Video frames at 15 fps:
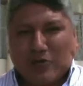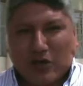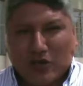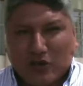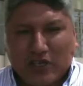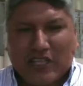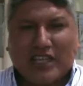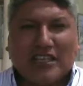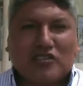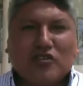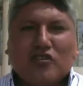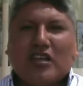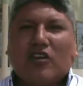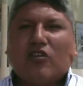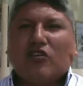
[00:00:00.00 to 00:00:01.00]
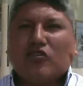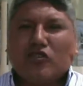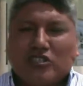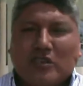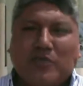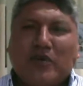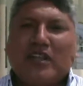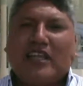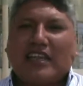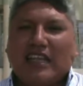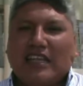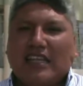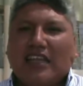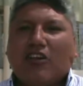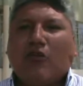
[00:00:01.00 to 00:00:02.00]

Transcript: cuando es de la zona conoce pues, la realidad.